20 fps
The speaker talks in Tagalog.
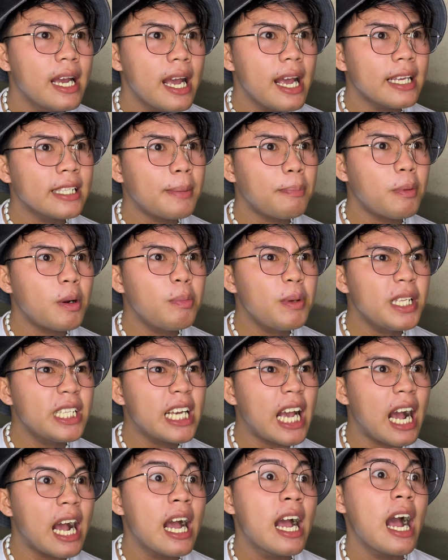Eh sa
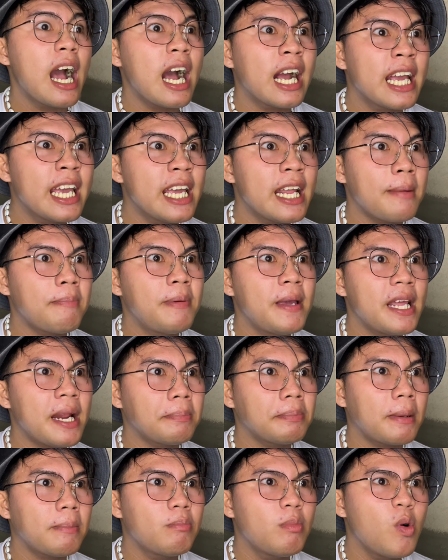probinsya, ang
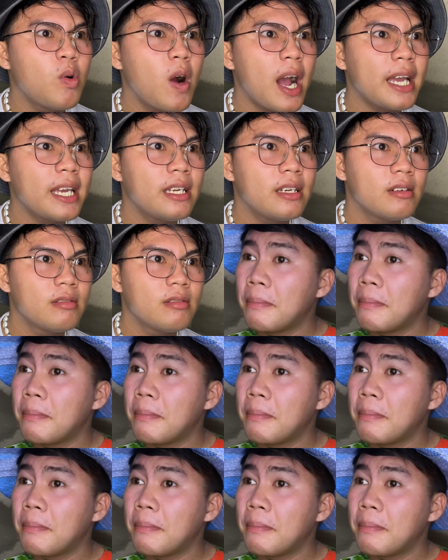hirap-hirap ng buhay.